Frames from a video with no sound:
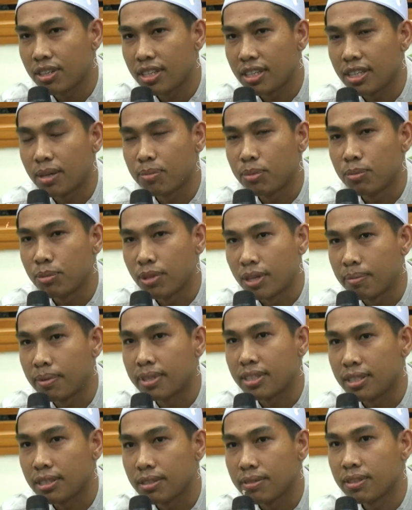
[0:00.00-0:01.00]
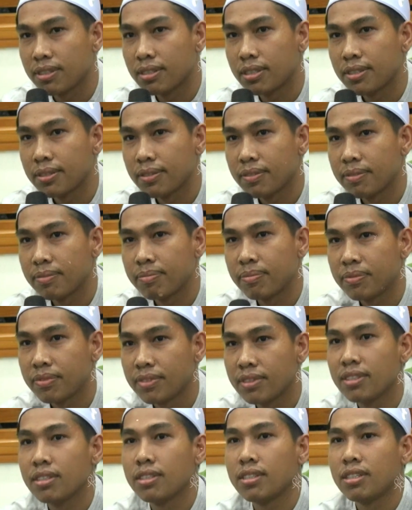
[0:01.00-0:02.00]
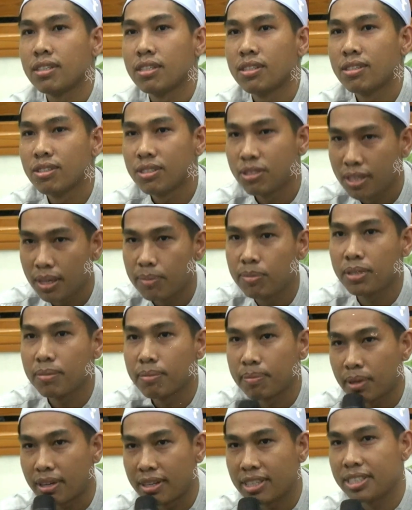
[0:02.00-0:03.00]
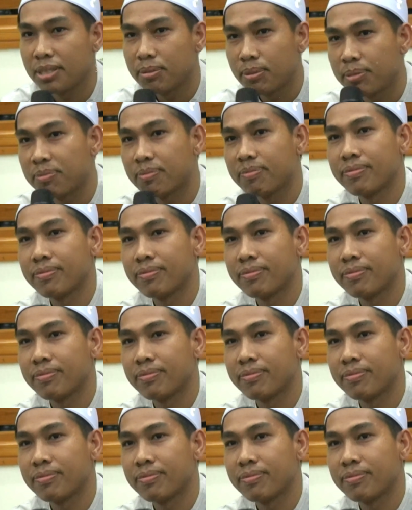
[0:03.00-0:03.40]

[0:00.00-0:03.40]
oleh Nabi Muhammad itu. Siap. Makasih Bib.